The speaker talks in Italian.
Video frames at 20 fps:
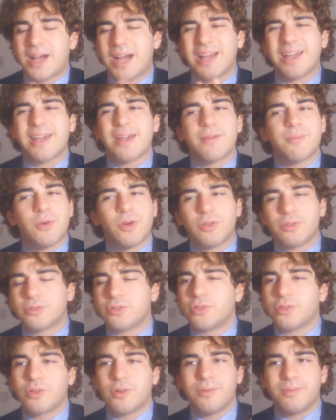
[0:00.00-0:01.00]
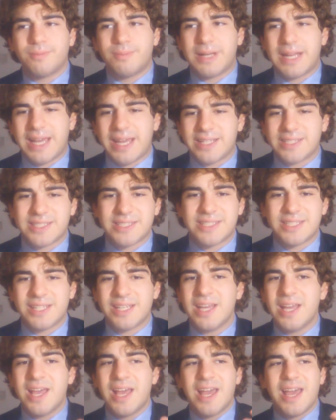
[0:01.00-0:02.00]
anche molto
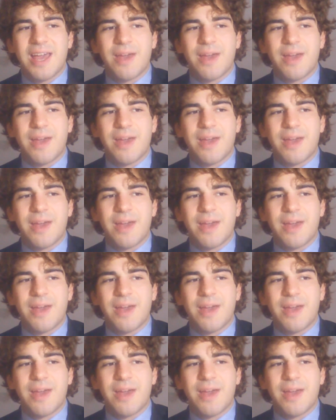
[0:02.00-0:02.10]
complessi